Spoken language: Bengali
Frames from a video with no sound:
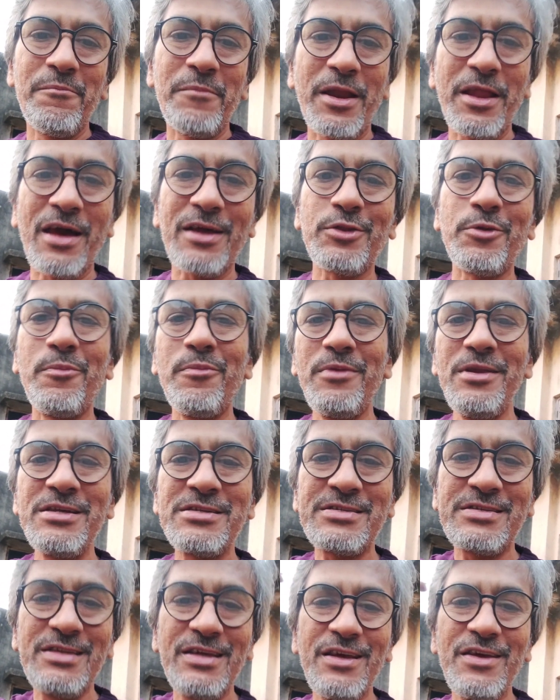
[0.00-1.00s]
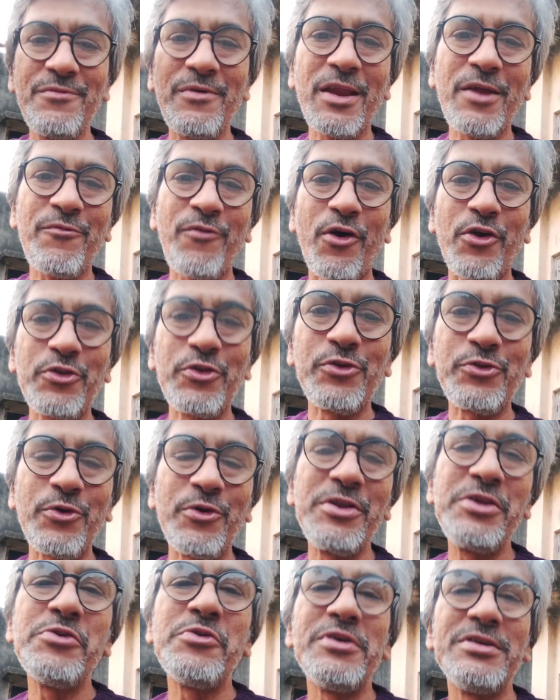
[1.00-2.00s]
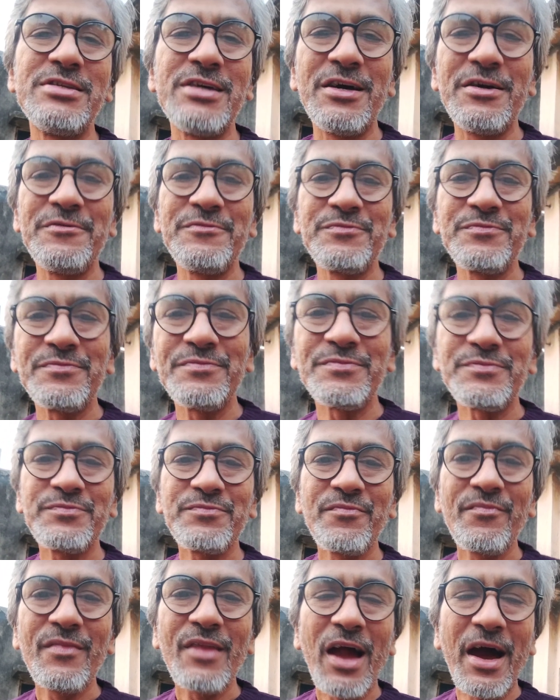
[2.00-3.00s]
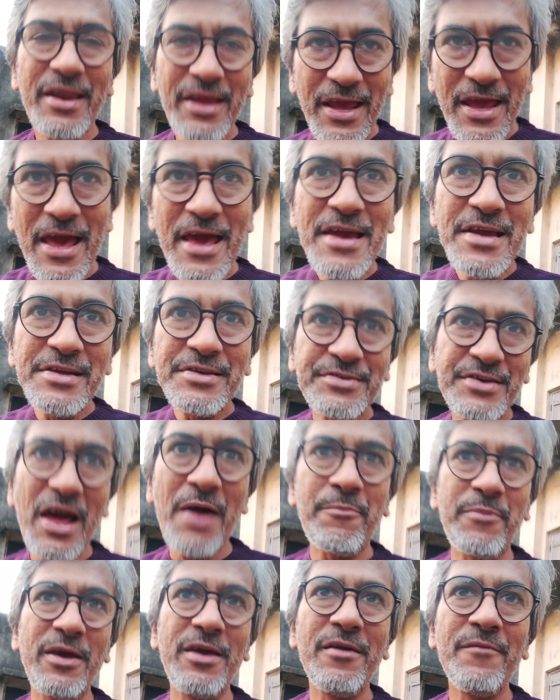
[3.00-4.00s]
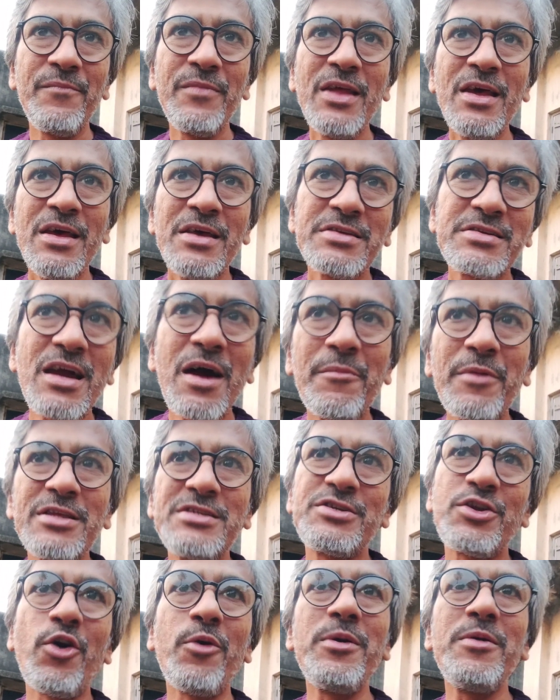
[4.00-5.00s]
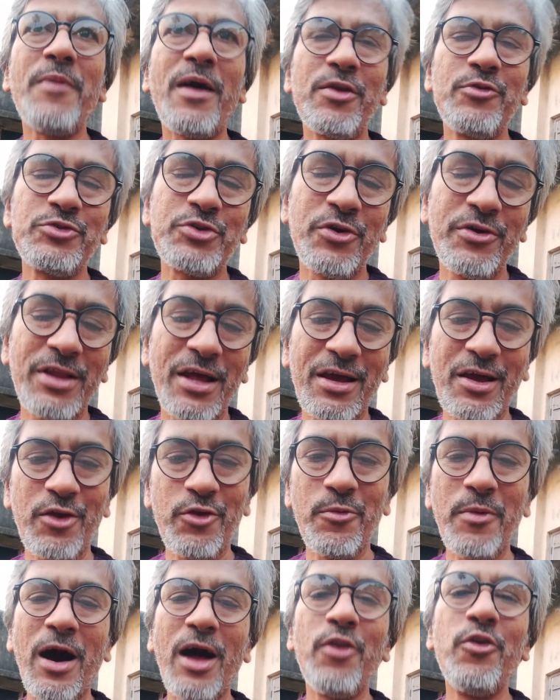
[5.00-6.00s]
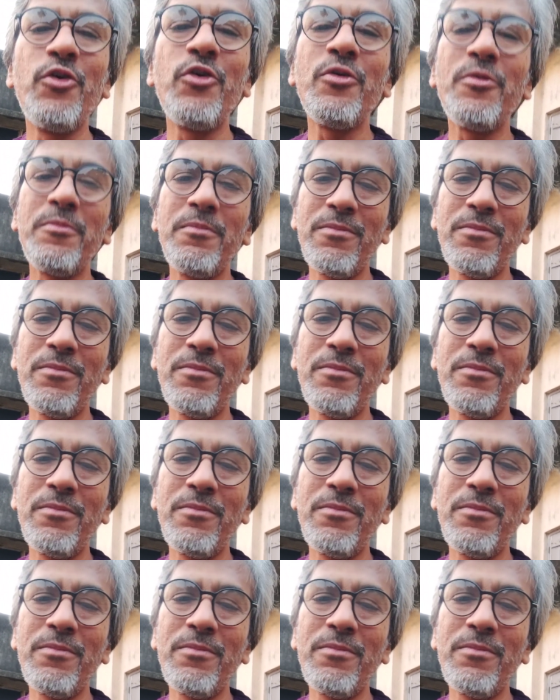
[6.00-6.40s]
মানে একদম লিস্টি মানে ফর্দ তৈরি হয়ে যায় আর এই ট্র্যাপে সে আমরা যেরমই মানুষ হই না কেন ভালো